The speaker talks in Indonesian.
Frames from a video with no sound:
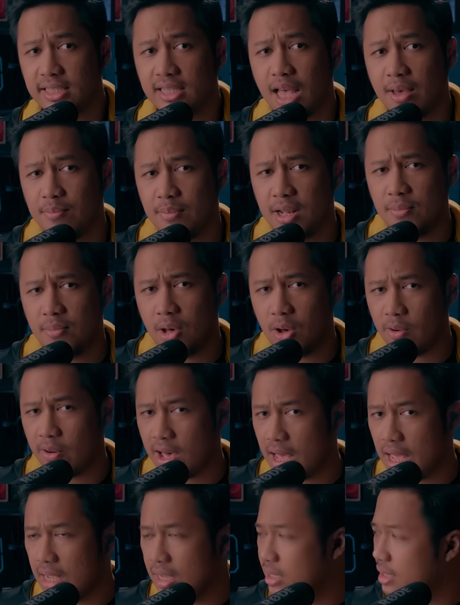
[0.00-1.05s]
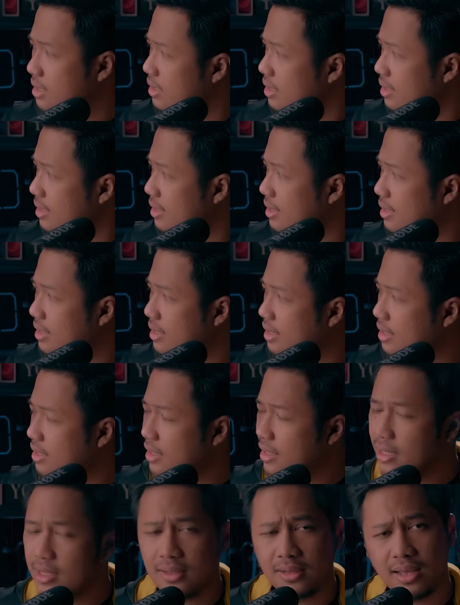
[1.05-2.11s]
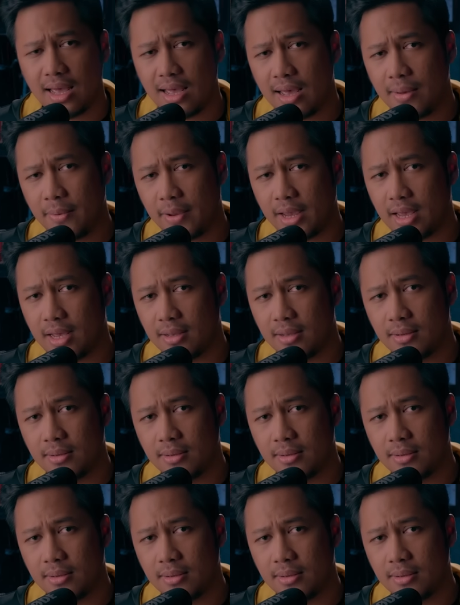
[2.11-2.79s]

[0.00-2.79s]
sambil bawa uh, apa ya?